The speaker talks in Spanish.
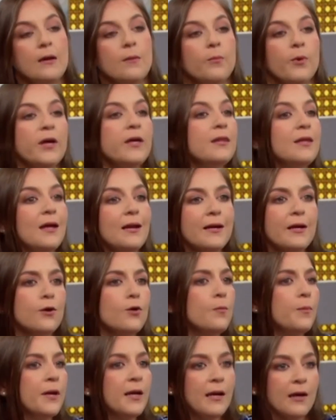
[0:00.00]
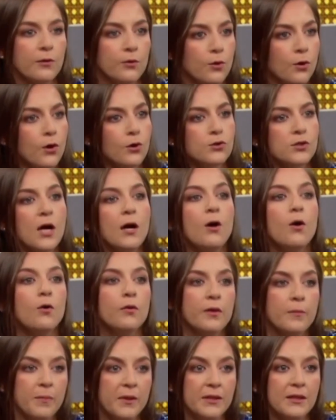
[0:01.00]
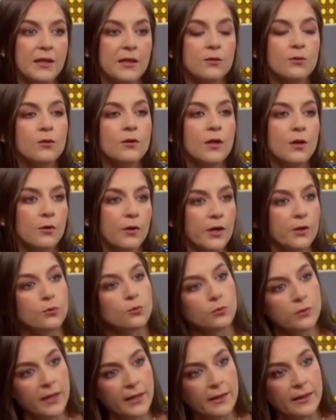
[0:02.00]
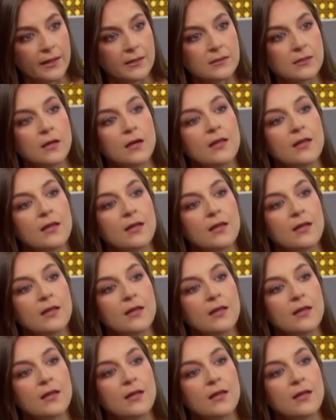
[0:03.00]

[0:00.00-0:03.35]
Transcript: Pues ideal que compres las dos cosas o dependiendo de lo que tú tengas